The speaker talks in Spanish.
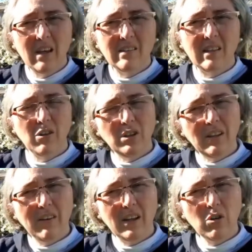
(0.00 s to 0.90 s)
hacia
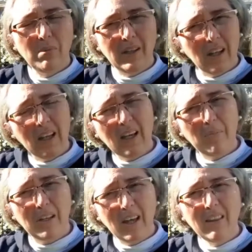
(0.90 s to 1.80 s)
dónde va
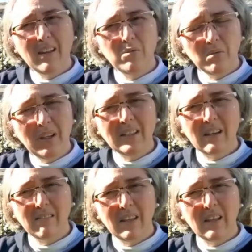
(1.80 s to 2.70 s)
encaminada
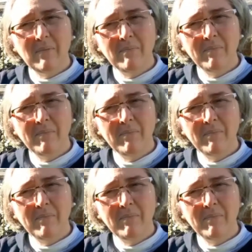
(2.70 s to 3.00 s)
nuestra vida.